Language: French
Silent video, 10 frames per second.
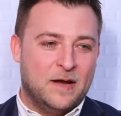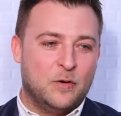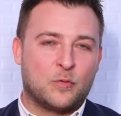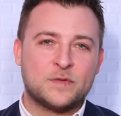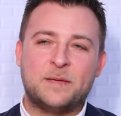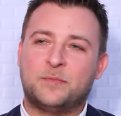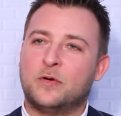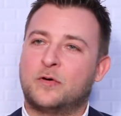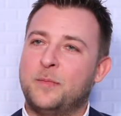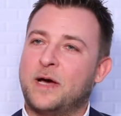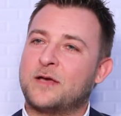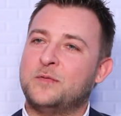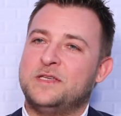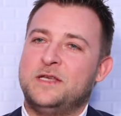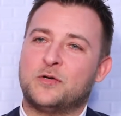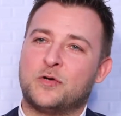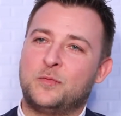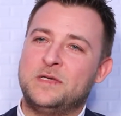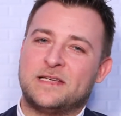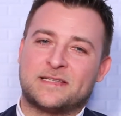Le concept Coméra Cuisine
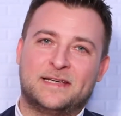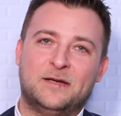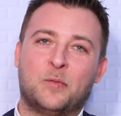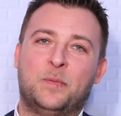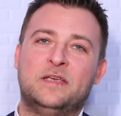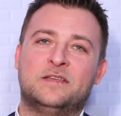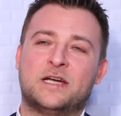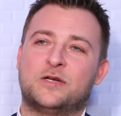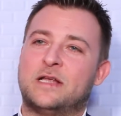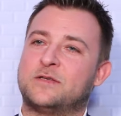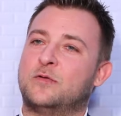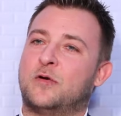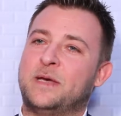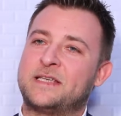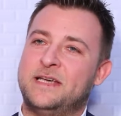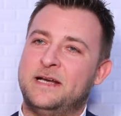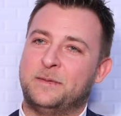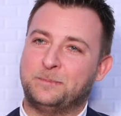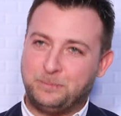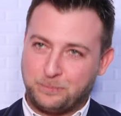aujourd'hui s'inscrit dans le paysage de la zone commerciale.